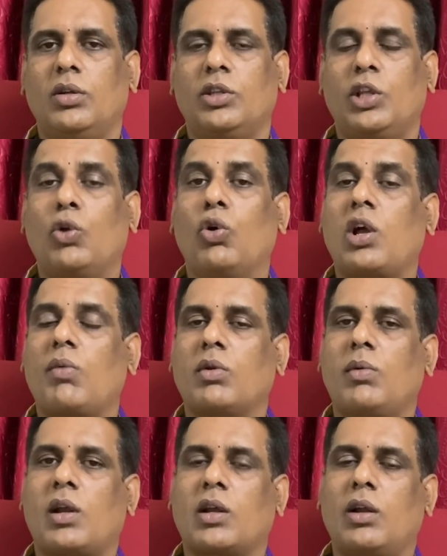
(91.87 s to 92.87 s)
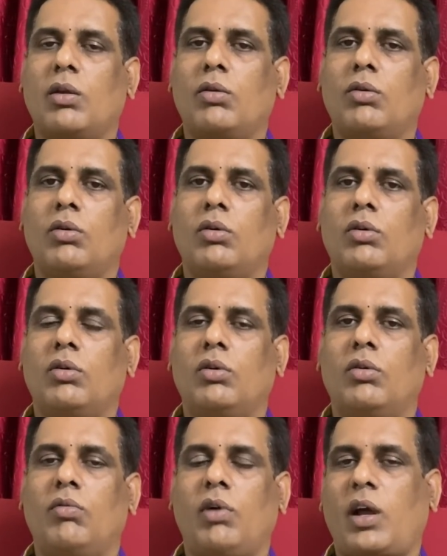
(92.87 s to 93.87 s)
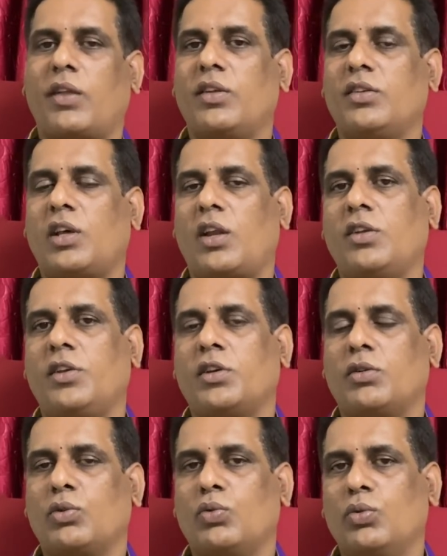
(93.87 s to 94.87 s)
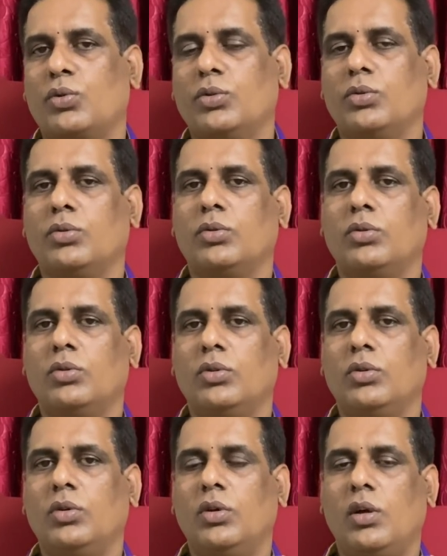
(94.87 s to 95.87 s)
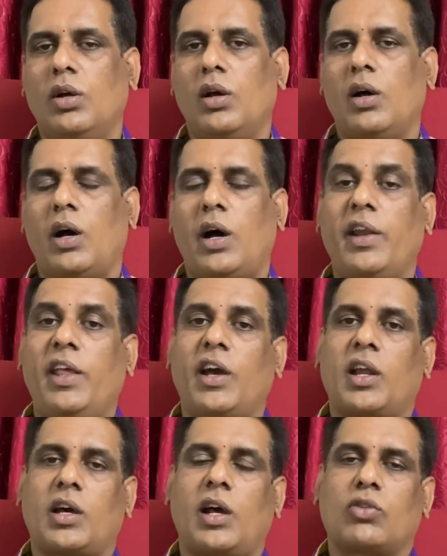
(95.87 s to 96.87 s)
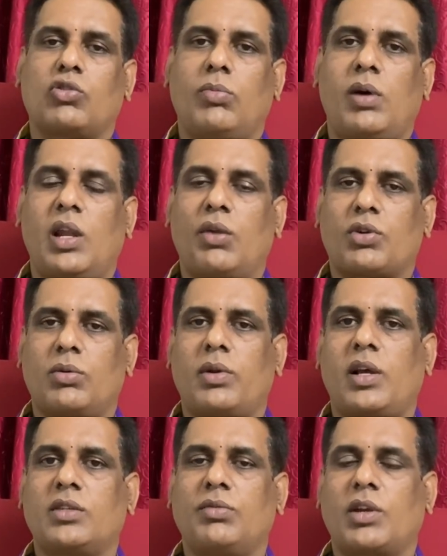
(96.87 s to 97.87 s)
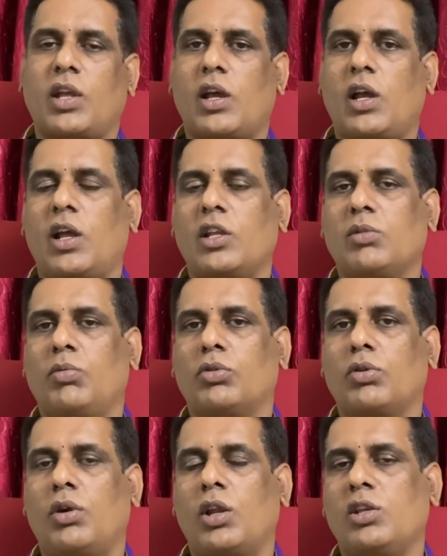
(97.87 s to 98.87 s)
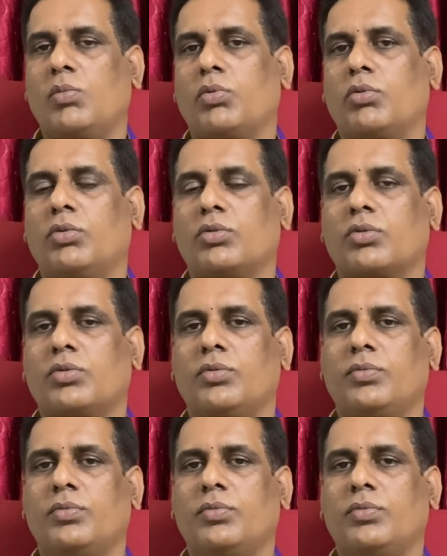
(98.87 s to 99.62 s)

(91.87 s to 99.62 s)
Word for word: తిరోగమన మార్గంలో వక్ర సంచారం చేసినటువంటి గురుడు అనేక రకాల శుభాన్ని శుభరాశి వారికి కలిగించబోతున్నాడని చెప్పుకోవచ్చు